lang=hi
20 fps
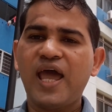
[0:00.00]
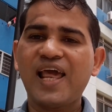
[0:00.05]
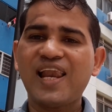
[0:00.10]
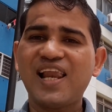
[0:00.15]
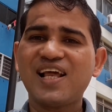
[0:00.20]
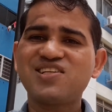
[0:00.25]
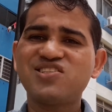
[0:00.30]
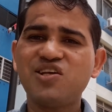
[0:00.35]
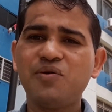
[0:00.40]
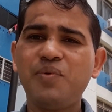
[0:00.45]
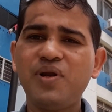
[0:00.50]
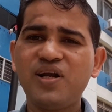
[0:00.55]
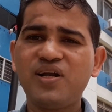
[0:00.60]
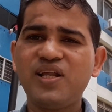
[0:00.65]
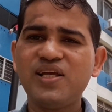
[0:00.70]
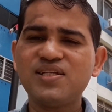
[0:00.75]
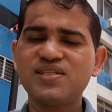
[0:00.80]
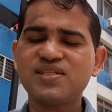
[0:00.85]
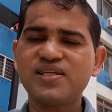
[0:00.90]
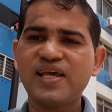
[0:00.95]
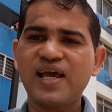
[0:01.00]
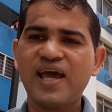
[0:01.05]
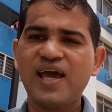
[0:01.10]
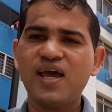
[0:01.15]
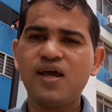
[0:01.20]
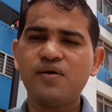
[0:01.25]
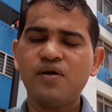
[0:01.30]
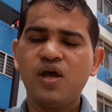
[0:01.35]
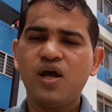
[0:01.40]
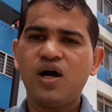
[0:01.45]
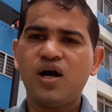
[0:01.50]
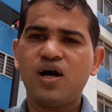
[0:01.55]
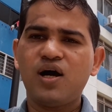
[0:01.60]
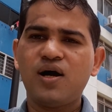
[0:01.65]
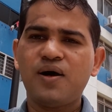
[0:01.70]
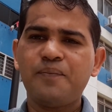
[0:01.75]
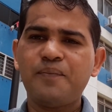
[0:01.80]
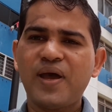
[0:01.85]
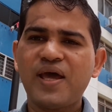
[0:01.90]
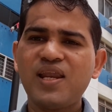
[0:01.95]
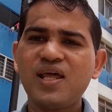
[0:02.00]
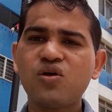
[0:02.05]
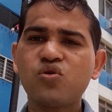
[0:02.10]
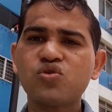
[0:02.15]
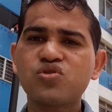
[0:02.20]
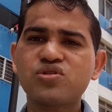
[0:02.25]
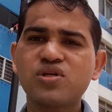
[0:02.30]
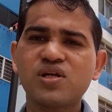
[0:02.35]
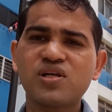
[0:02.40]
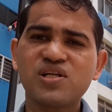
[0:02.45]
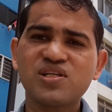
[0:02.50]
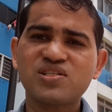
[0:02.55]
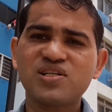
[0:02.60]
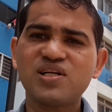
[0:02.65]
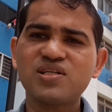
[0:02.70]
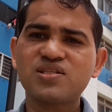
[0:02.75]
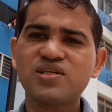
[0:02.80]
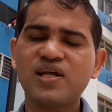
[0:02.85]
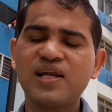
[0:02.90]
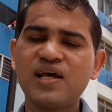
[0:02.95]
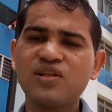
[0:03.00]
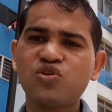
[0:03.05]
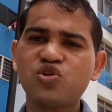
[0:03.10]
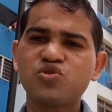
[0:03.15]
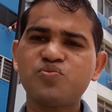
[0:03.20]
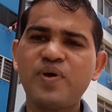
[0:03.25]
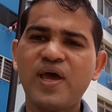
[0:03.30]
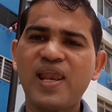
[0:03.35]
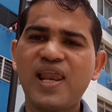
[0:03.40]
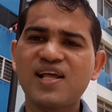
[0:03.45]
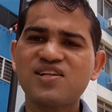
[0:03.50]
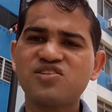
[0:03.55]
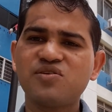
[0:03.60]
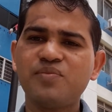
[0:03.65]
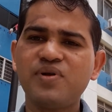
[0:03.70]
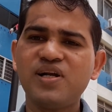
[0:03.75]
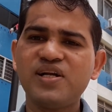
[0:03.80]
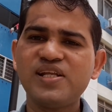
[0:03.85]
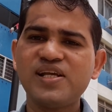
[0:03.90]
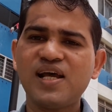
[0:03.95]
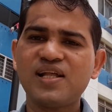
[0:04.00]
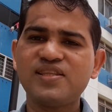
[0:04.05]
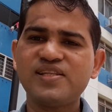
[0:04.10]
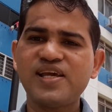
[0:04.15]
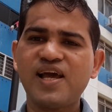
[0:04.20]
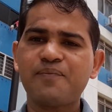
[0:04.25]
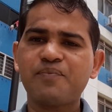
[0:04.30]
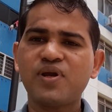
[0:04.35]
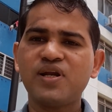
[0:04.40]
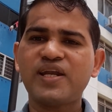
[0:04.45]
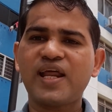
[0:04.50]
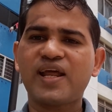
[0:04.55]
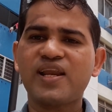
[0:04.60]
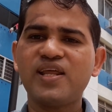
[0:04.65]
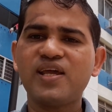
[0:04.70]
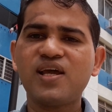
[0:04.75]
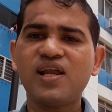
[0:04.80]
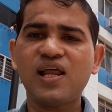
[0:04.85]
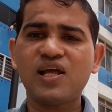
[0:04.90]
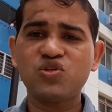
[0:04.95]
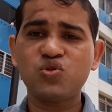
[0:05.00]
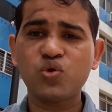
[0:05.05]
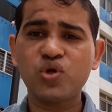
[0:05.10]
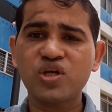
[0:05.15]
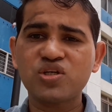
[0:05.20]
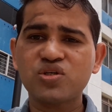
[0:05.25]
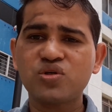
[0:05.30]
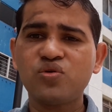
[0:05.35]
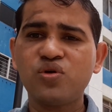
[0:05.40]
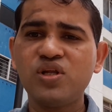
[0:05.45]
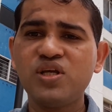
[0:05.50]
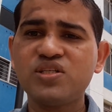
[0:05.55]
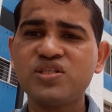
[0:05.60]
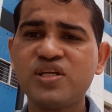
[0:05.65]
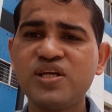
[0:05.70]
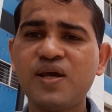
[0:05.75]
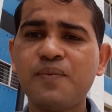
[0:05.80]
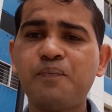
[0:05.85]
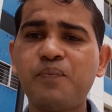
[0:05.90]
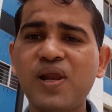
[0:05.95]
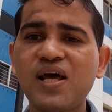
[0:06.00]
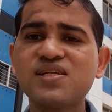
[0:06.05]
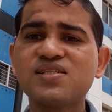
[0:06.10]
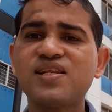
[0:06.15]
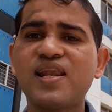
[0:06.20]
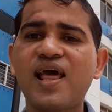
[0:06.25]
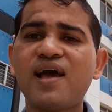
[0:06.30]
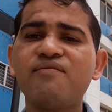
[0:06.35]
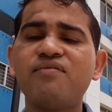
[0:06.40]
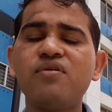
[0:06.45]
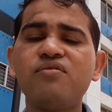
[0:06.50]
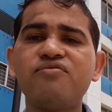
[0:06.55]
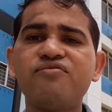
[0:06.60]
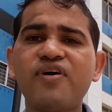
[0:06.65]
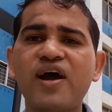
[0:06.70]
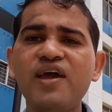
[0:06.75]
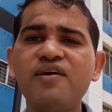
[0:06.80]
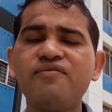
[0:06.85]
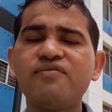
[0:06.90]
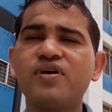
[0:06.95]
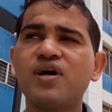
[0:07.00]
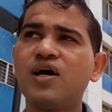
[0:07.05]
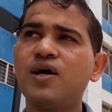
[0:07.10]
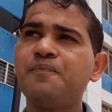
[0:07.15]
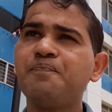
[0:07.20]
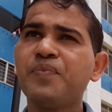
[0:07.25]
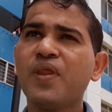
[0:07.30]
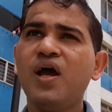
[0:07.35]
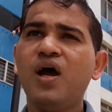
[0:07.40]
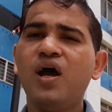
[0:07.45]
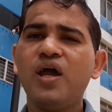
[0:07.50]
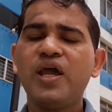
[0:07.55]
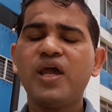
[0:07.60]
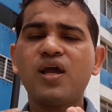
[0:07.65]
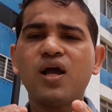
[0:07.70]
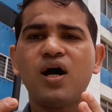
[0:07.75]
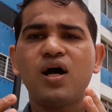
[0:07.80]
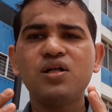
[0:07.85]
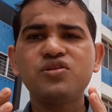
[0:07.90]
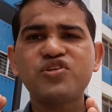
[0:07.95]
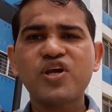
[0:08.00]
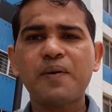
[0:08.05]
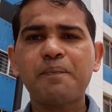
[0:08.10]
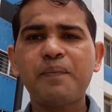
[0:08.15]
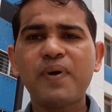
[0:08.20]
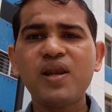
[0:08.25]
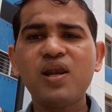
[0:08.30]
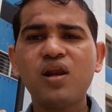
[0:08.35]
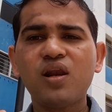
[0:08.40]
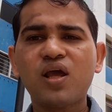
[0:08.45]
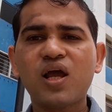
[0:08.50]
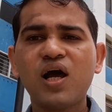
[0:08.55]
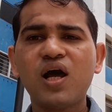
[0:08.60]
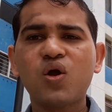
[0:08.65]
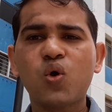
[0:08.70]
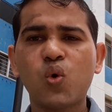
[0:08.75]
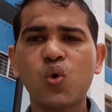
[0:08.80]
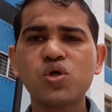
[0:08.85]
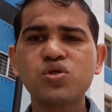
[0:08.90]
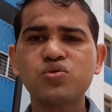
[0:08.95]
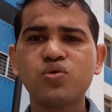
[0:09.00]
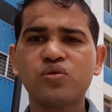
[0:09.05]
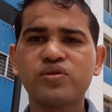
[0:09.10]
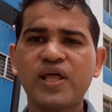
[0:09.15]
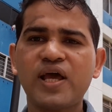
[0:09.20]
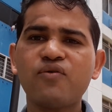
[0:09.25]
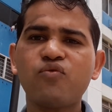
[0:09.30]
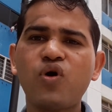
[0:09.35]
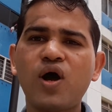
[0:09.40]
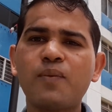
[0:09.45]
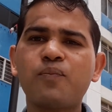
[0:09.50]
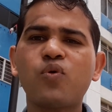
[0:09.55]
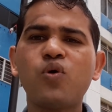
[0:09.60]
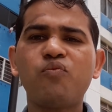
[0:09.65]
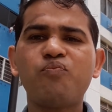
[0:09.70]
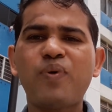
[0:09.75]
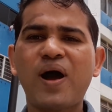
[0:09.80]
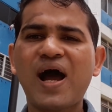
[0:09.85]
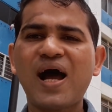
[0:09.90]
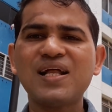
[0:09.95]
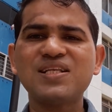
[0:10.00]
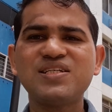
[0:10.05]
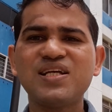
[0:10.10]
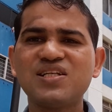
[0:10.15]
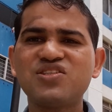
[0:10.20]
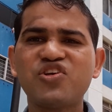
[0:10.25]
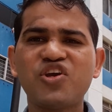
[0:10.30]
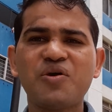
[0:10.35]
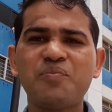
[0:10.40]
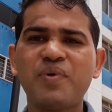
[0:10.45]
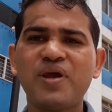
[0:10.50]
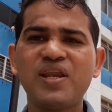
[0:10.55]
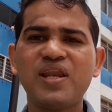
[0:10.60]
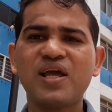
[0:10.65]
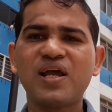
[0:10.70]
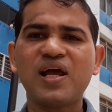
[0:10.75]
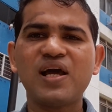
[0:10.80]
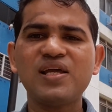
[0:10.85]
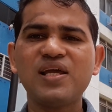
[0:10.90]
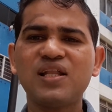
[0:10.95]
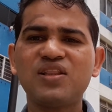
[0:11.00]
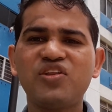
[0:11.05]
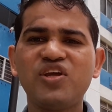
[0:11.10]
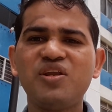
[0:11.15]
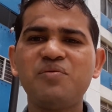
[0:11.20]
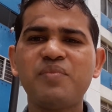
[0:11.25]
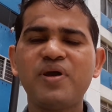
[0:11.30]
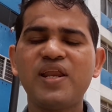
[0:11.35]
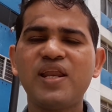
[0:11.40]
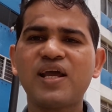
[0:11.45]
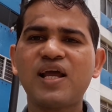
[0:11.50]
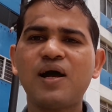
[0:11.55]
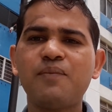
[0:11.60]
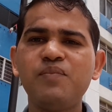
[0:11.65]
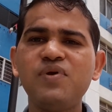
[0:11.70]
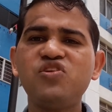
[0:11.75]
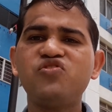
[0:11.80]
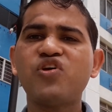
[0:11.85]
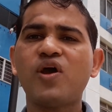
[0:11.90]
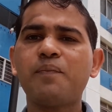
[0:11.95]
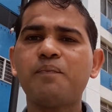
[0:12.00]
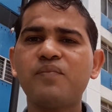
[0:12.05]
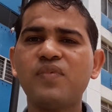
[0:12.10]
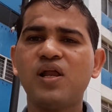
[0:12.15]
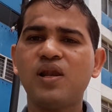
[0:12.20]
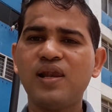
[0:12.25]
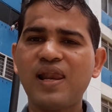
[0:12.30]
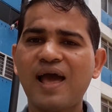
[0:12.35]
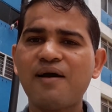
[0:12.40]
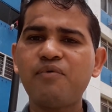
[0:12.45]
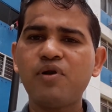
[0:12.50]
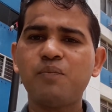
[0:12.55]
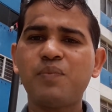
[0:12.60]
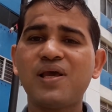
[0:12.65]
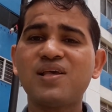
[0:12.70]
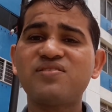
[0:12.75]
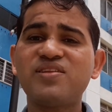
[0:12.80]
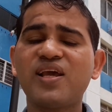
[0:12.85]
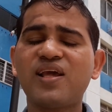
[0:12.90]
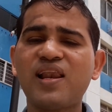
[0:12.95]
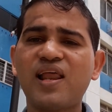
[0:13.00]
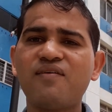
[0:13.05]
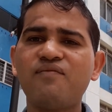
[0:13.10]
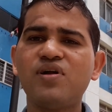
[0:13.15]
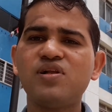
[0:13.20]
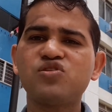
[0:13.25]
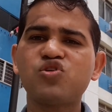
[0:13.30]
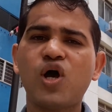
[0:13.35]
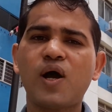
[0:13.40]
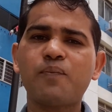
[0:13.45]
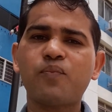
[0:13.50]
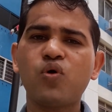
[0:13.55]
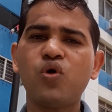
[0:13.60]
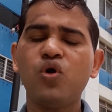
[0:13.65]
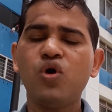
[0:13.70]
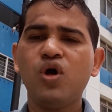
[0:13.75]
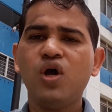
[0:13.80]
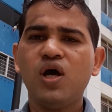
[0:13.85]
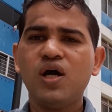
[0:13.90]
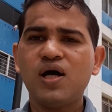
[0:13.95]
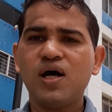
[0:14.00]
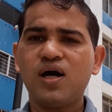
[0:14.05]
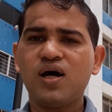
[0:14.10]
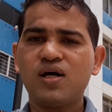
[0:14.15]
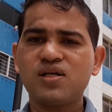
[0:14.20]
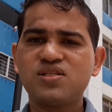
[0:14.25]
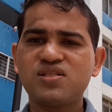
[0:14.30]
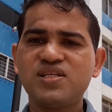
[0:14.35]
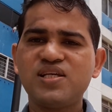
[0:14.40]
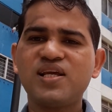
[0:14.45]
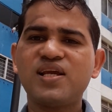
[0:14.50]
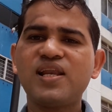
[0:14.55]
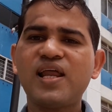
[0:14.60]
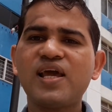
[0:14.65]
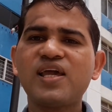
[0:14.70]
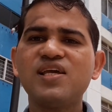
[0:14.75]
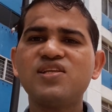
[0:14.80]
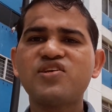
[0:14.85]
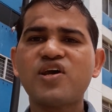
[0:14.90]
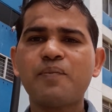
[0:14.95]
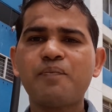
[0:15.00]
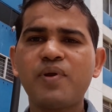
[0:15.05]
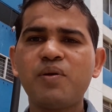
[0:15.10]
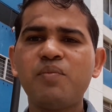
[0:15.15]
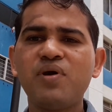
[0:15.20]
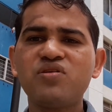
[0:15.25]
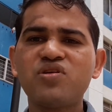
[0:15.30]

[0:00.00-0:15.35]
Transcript: एलिजिबिलिटीज़ क्या है मैंने कुछ रिसर्च कराया तो उसमें एलिजिबिलिटी आती है आपकी टेक्निकल एजुकेशन होनी चाहिए प्लस लेवल फाइव का एक जापान का कोर्स होता है वो आपको पाँच या छः महीने का या तीन महीने का अपनी लेवल बेसिक लेवल जो आपको सीखना है कि जापान